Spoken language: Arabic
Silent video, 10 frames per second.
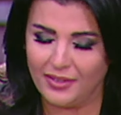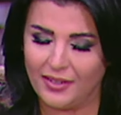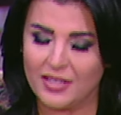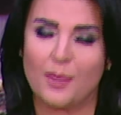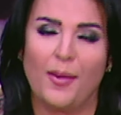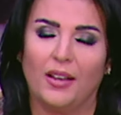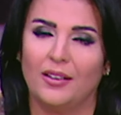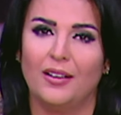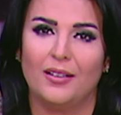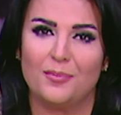لا سمح
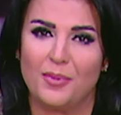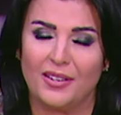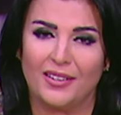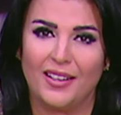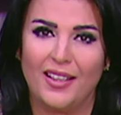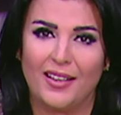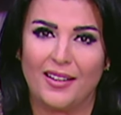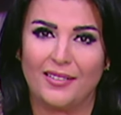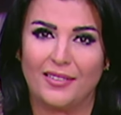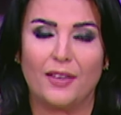الله آه،
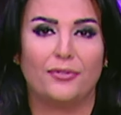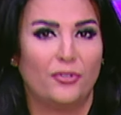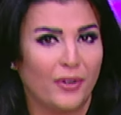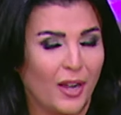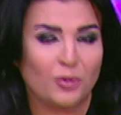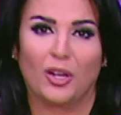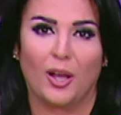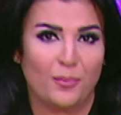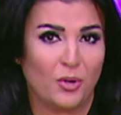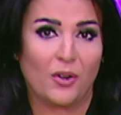تأففا أو
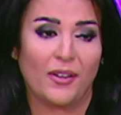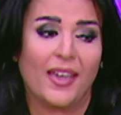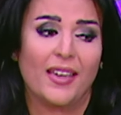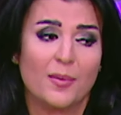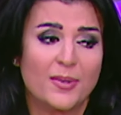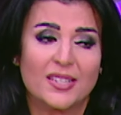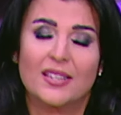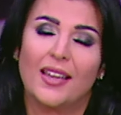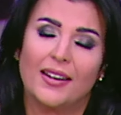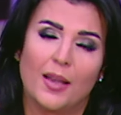تكبرا أو أي حاجة بس
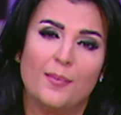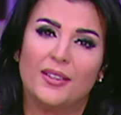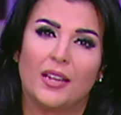يعني عامة